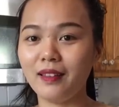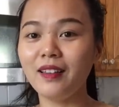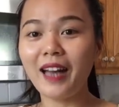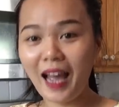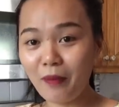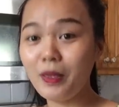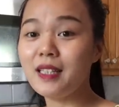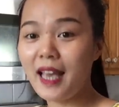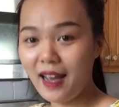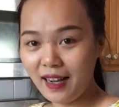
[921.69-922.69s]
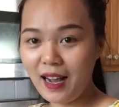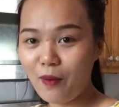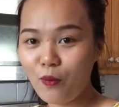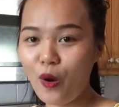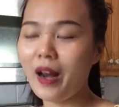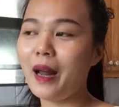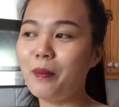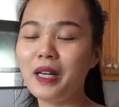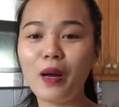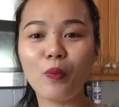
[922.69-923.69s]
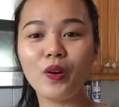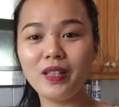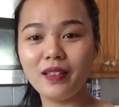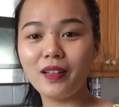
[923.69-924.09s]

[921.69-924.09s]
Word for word: tương lai Minh sẽ ở không, hoặc là mình không có